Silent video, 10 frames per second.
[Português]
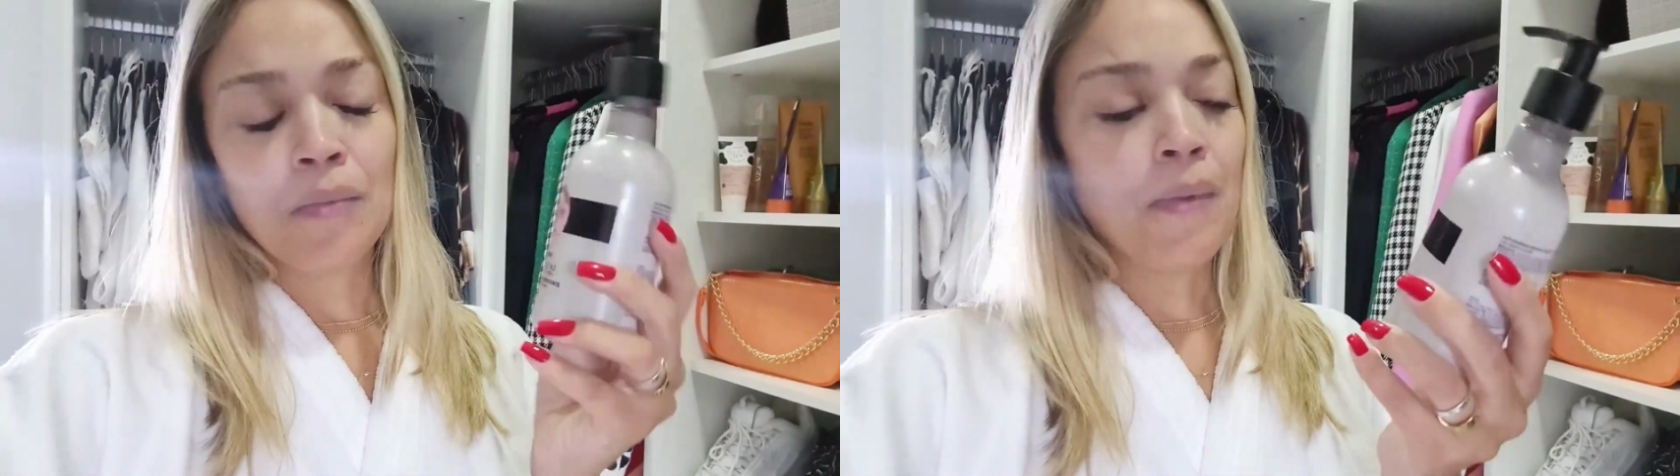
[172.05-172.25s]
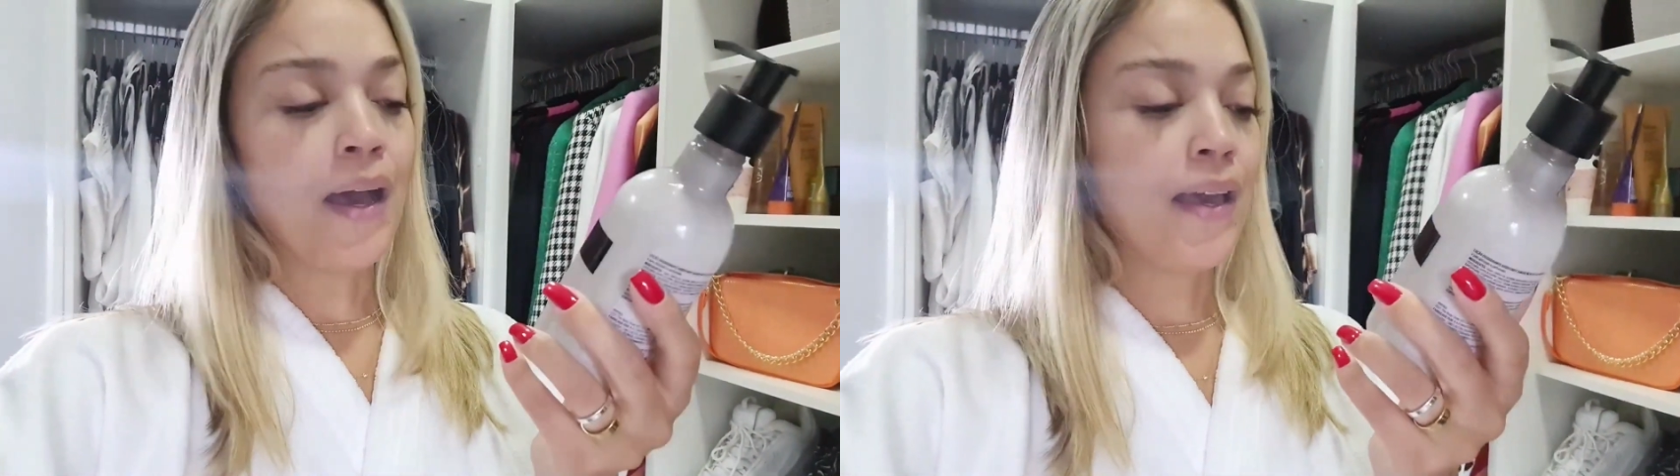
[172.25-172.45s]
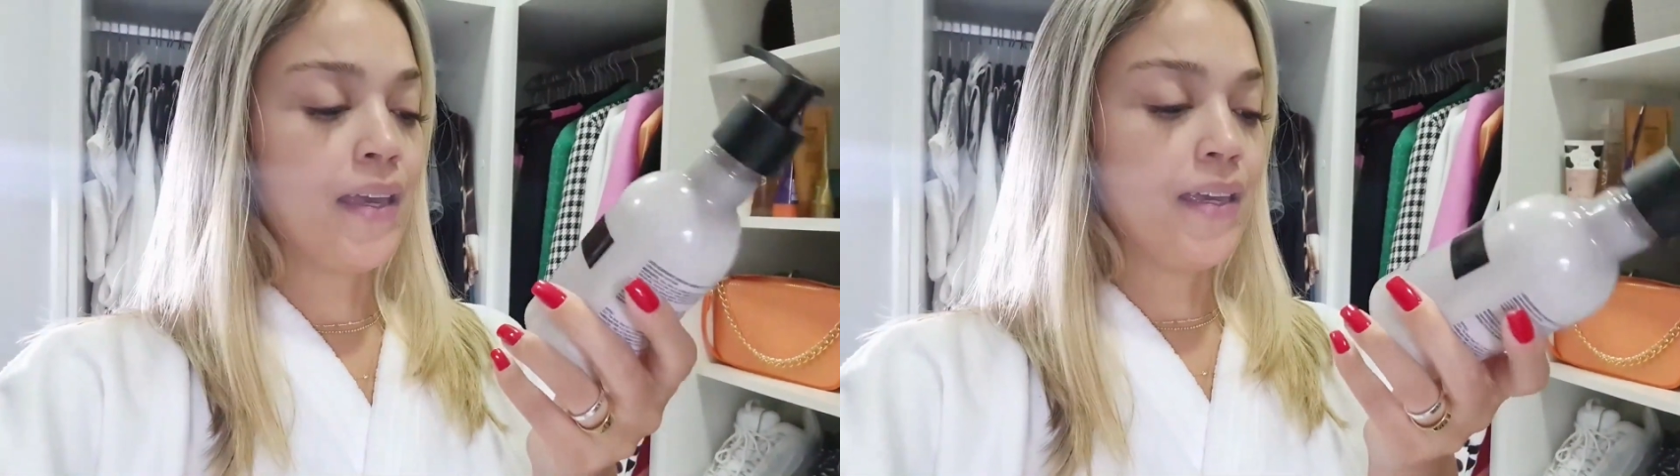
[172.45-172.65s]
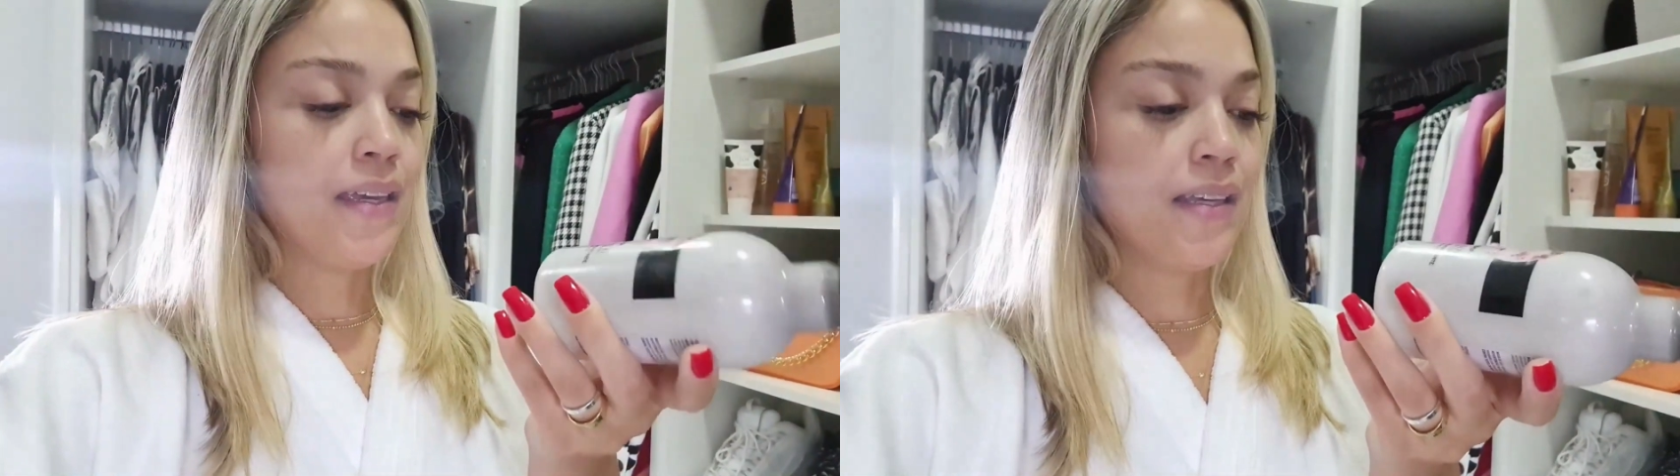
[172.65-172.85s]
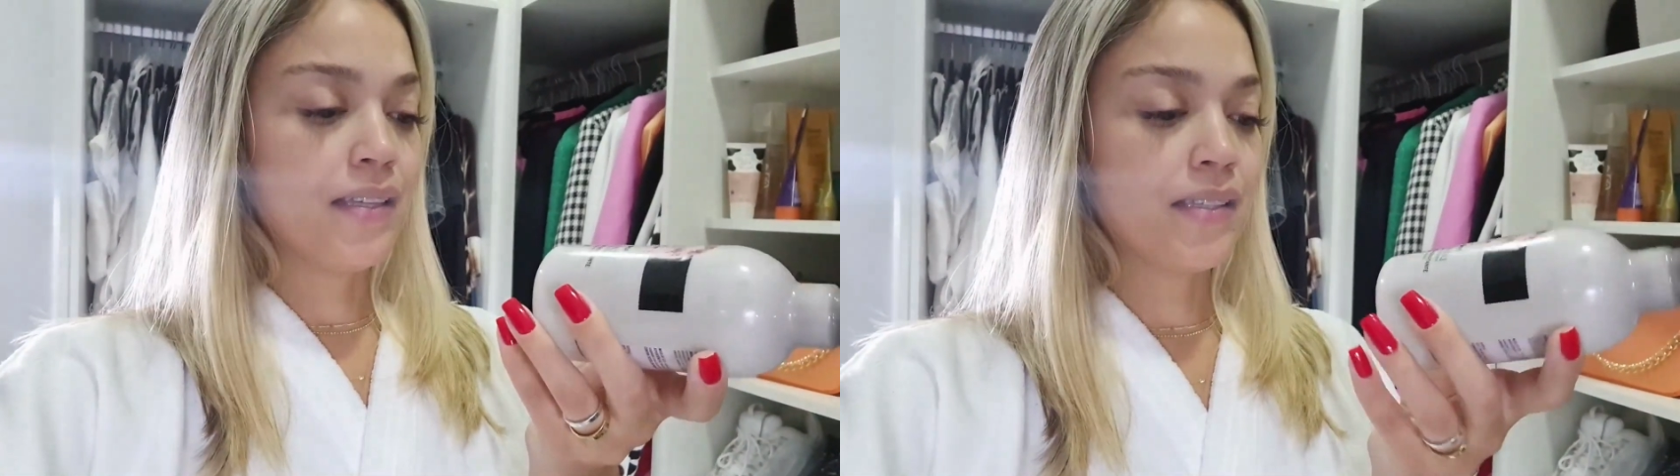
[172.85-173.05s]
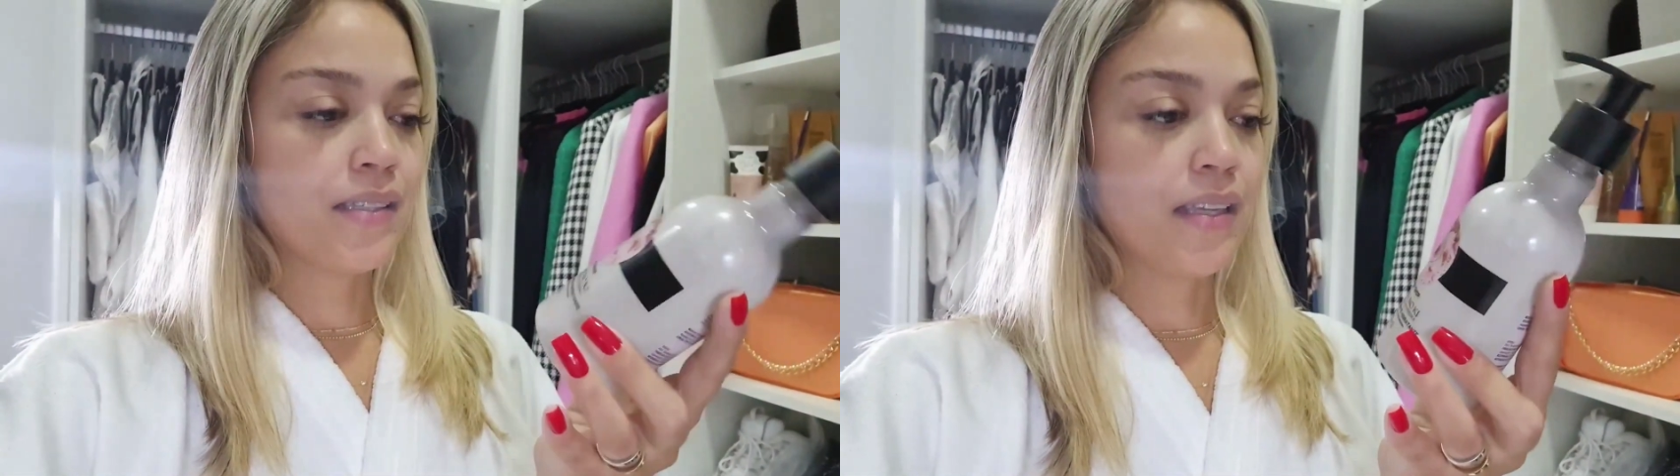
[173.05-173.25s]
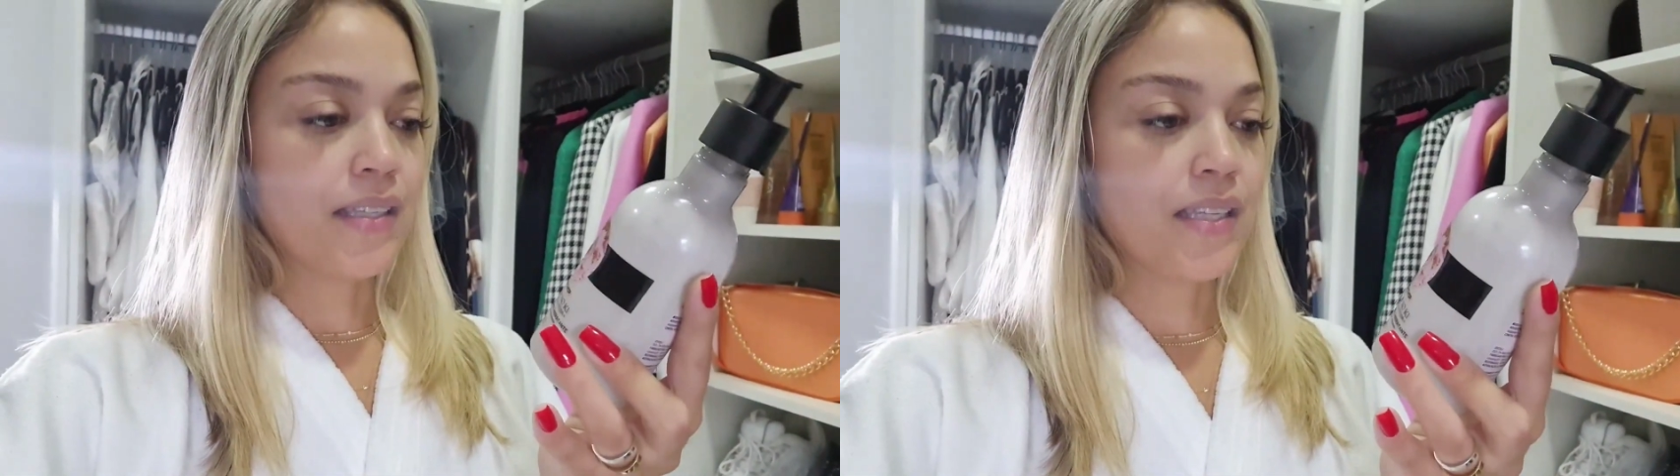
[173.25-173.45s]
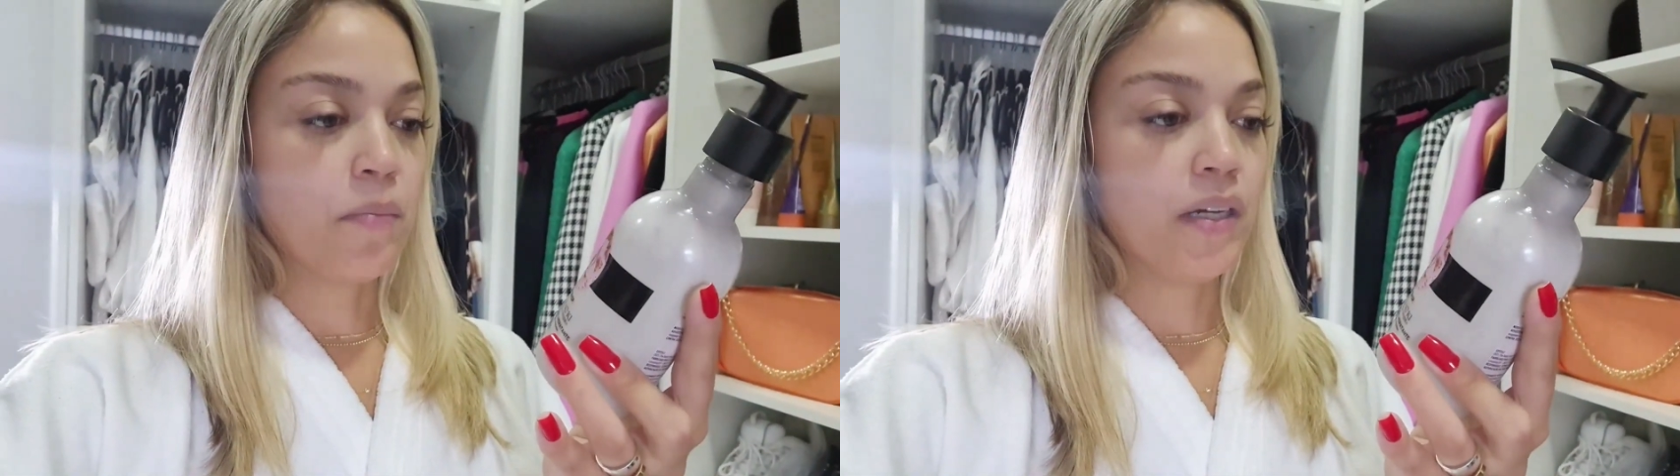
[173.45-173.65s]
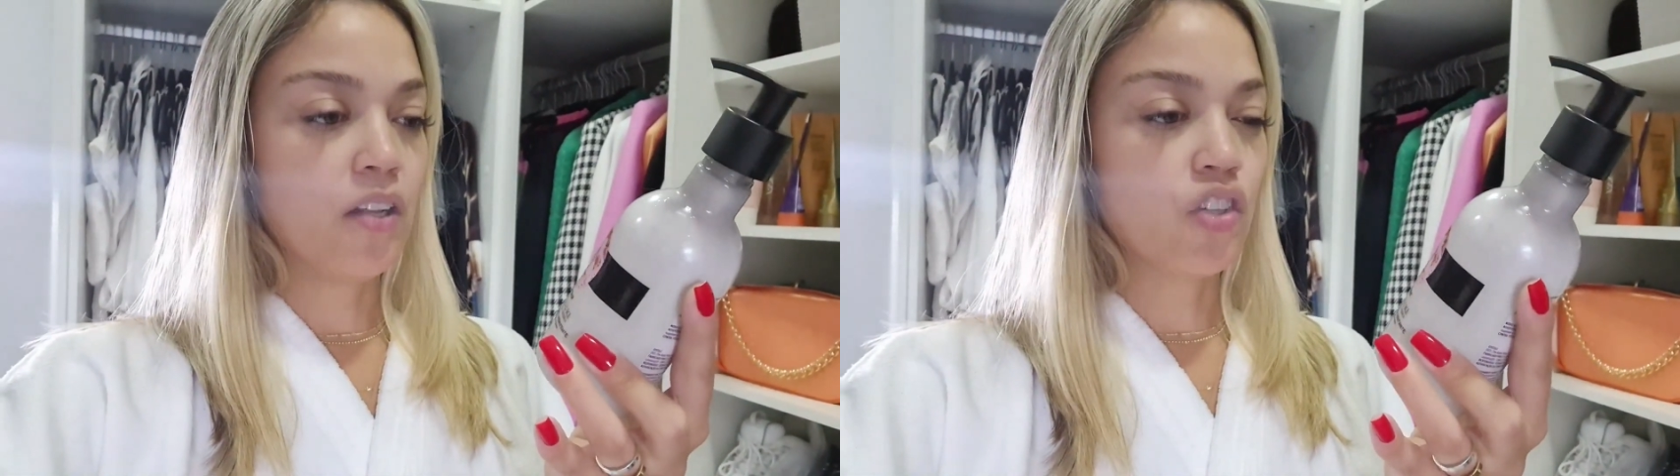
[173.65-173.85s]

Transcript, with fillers: mas essa semana,